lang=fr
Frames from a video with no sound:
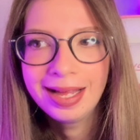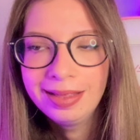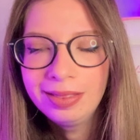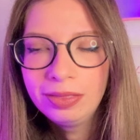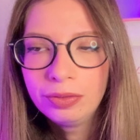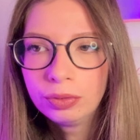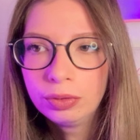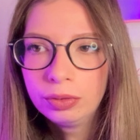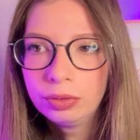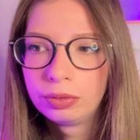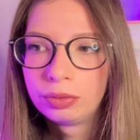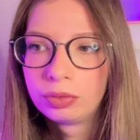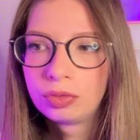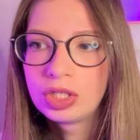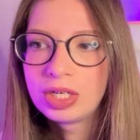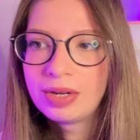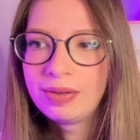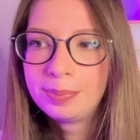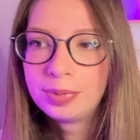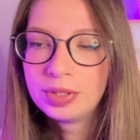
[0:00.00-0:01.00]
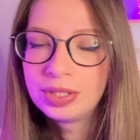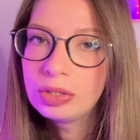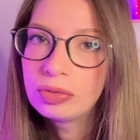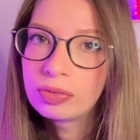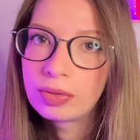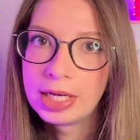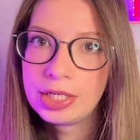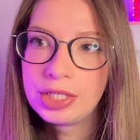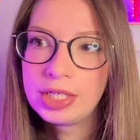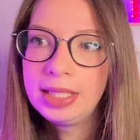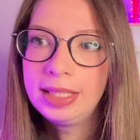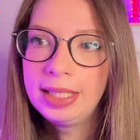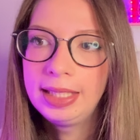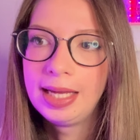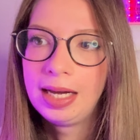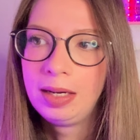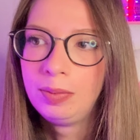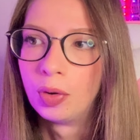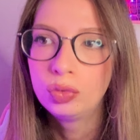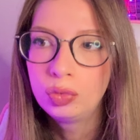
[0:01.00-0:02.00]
un an, euh, que j'avais posté sur la chaîne également.